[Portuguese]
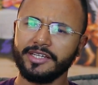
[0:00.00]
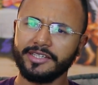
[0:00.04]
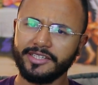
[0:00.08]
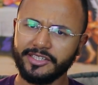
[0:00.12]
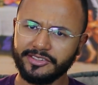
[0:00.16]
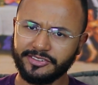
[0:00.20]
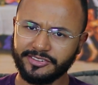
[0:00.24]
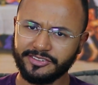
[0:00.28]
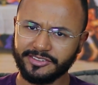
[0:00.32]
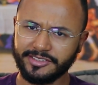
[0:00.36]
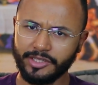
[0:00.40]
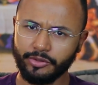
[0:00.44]

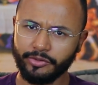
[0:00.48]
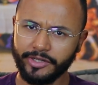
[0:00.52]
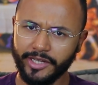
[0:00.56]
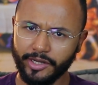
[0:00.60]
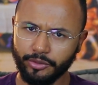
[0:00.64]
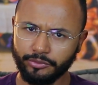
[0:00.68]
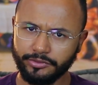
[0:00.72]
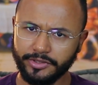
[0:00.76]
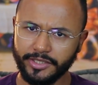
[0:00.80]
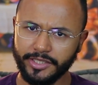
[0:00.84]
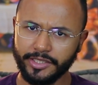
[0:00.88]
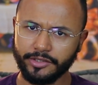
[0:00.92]
que estão
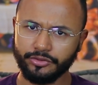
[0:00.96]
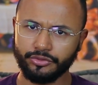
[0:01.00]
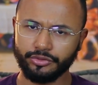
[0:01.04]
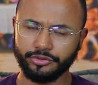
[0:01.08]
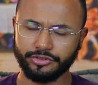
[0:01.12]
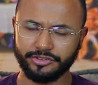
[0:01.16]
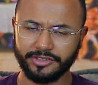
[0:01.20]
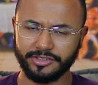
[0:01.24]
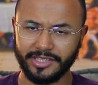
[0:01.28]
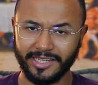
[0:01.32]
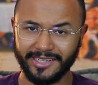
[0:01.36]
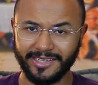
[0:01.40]

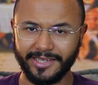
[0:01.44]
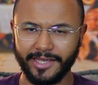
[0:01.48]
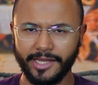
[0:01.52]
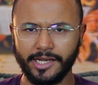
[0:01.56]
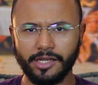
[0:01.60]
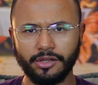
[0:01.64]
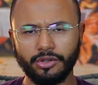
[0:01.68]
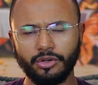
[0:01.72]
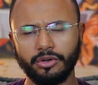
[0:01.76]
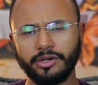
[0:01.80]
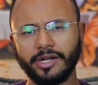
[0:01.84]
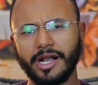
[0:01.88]
reunidos
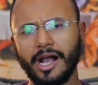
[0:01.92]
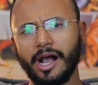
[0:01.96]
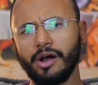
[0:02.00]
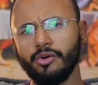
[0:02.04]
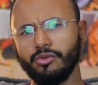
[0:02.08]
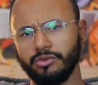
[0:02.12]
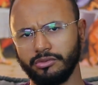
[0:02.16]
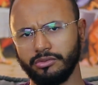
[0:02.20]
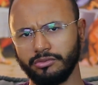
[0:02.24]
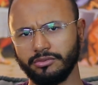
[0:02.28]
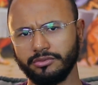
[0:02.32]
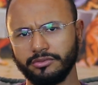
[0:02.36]
naquele
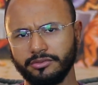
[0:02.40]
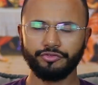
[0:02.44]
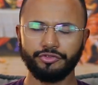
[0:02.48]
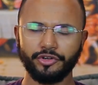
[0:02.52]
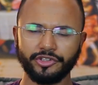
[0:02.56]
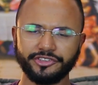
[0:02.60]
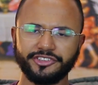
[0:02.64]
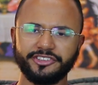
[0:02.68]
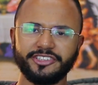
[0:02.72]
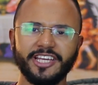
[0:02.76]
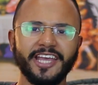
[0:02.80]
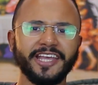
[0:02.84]
local.
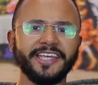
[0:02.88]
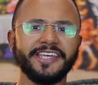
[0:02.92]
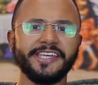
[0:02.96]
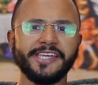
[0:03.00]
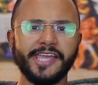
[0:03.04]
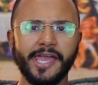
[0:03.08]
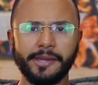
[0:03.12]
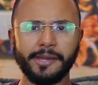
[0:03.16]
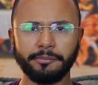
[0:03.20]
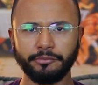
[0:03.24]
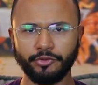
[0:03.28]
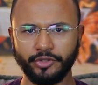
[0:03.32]
Você
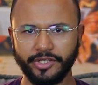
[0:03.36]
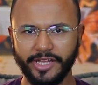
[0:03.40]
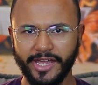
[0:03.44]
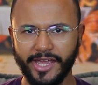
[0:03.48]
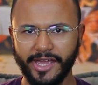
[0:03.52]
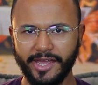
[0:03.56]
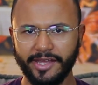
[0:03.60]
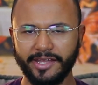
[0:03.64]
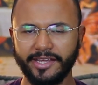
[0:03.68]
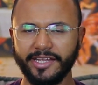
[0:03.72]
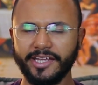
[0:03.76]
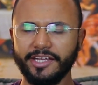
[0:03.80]
que é
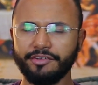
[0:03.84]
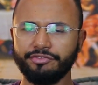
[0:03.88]
mulher,